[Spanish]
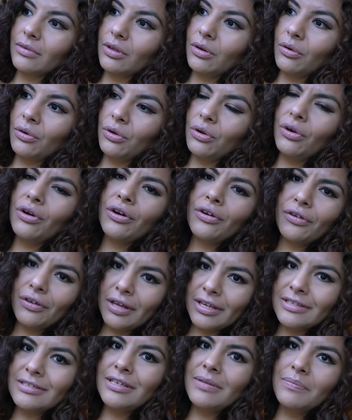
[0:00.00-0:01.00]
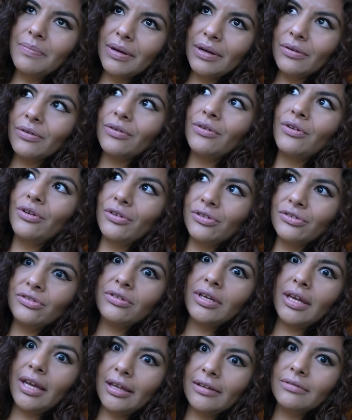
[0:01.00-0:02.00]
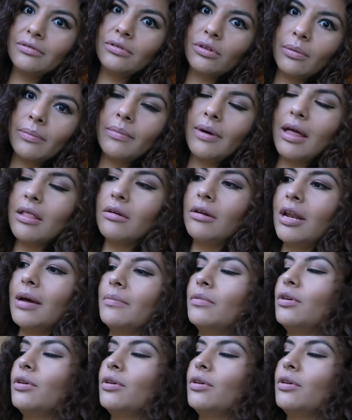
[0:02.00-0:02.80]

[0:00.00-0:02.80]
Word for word: o yo creo que sí, pero no se han tomado la